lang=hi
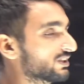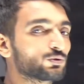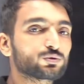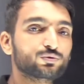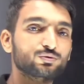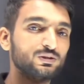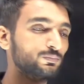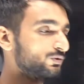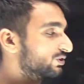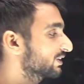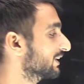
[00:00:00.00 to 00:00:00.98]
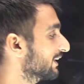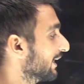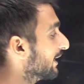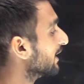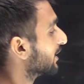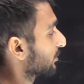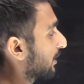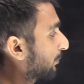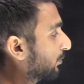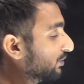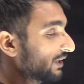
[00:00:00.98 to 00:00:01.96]
से दो क्वेश्चन पूछे जाते हैं तो
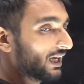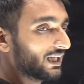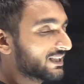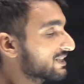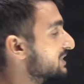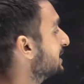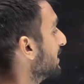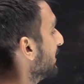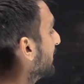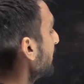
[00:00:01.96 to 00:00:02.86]
आपको ध्यान से